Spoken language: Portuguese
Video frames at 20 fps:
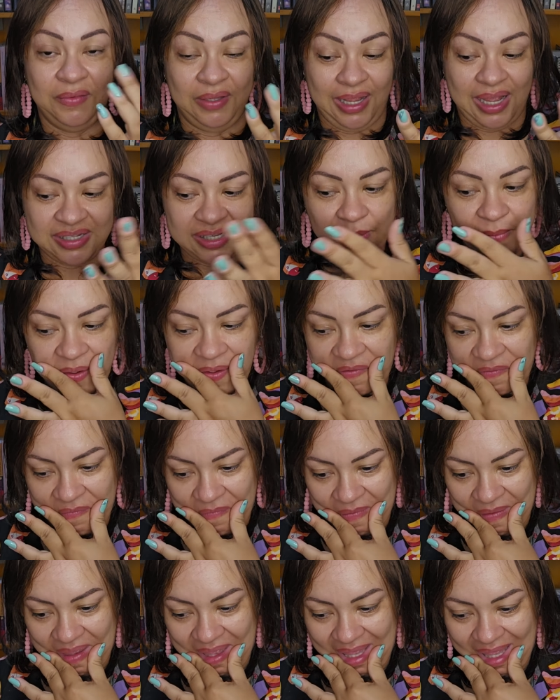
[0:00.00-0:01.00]
Casamento.
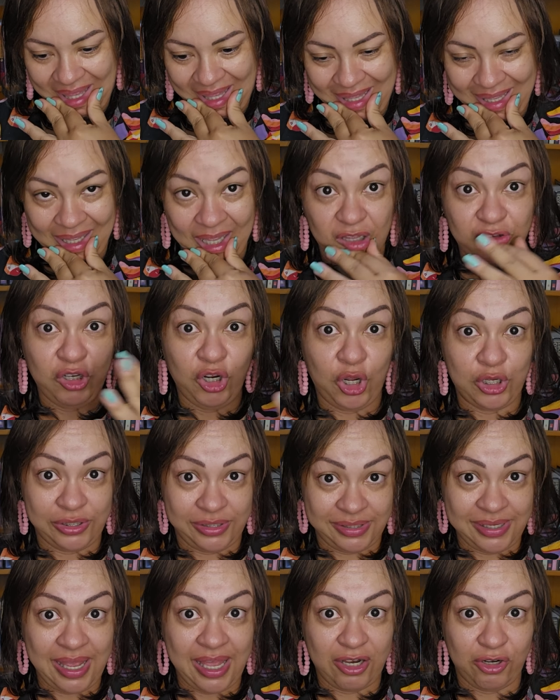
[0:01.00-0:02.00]
É um
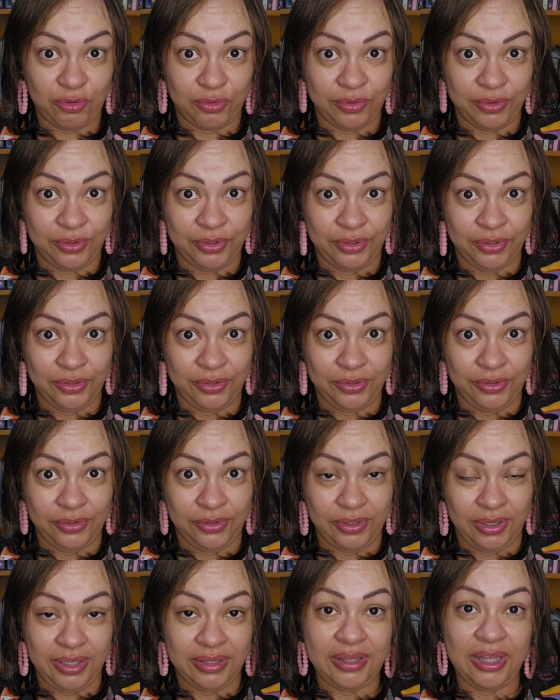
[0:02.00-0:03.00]
negócio sério.
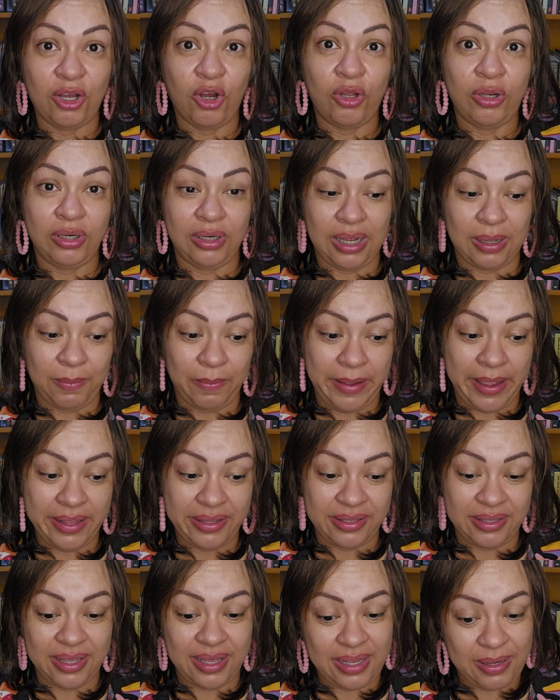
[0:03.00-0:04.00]
Que
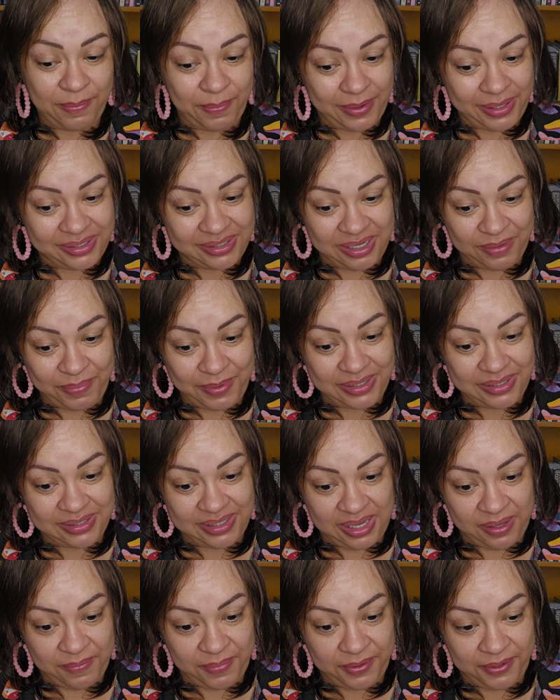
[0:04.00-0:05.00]
teoricamente era é para ser para
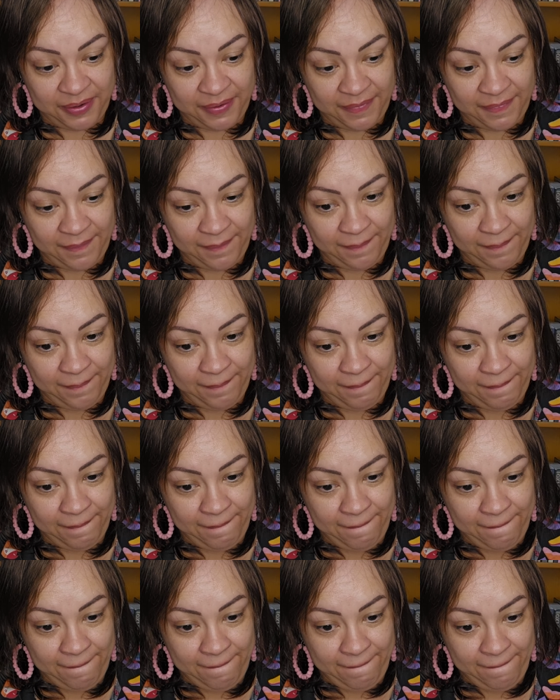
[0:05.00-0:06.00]
sempre.
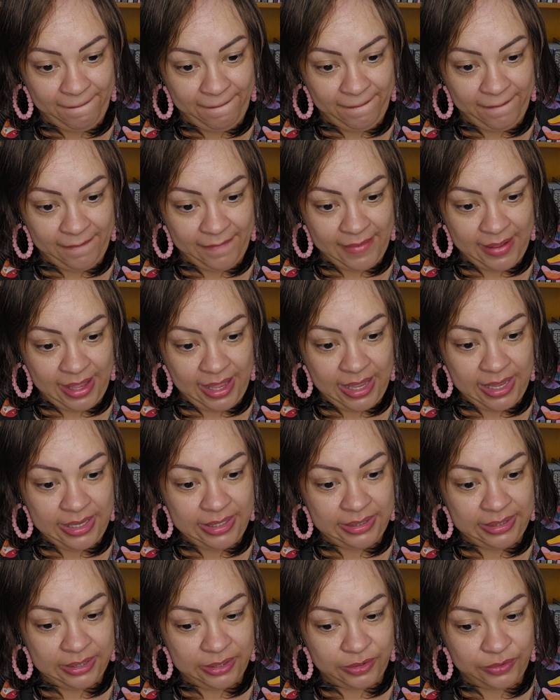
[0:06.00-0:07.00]
Né?
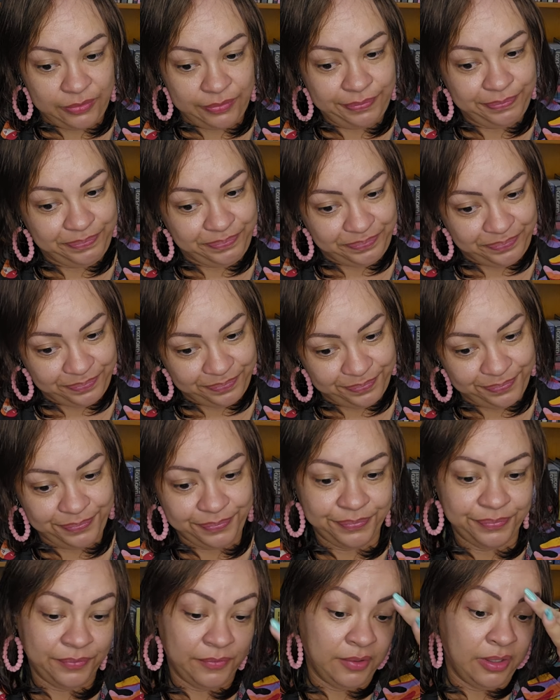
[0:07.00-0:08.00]
Então,
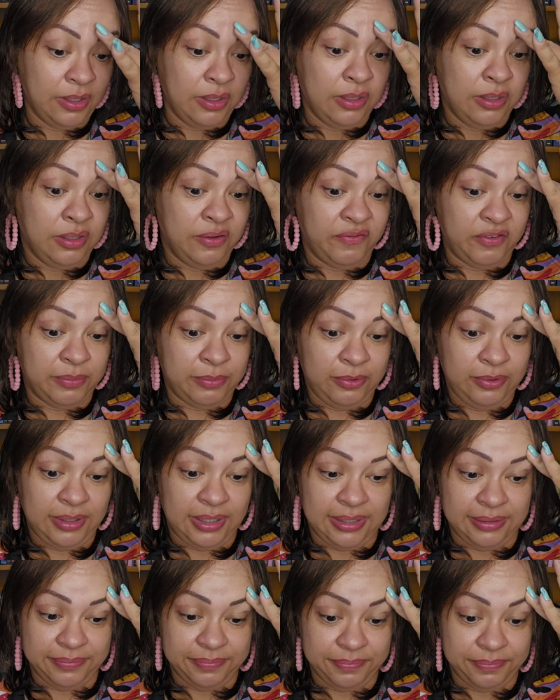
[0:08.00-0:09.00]
Vamos
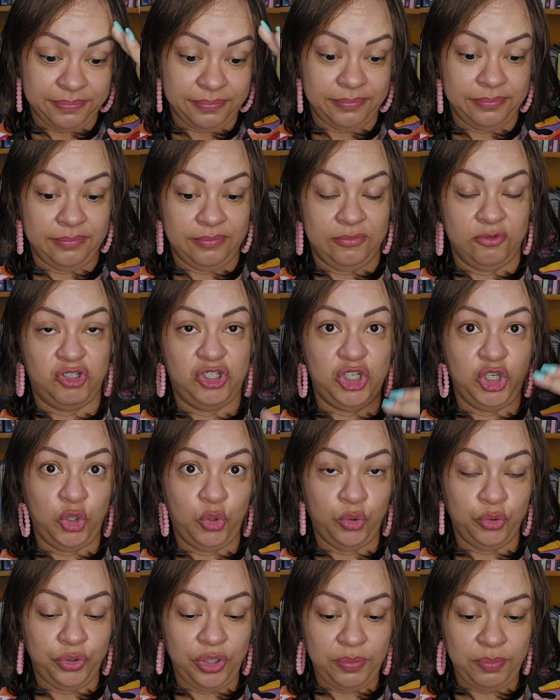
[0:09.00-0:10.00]
lá.
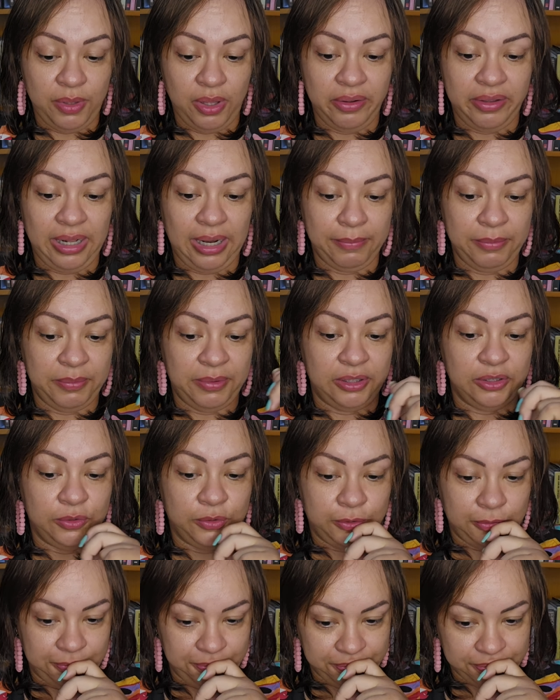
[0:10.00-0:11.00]
Segundo e-mail que ela me
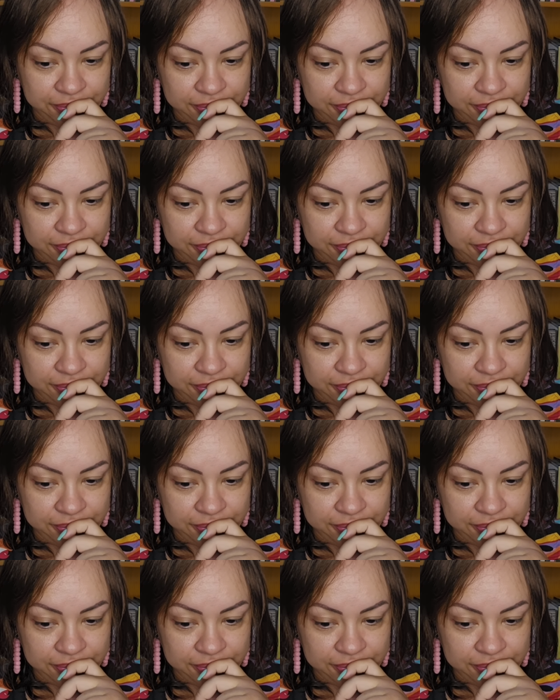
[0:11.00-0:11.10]
mandou.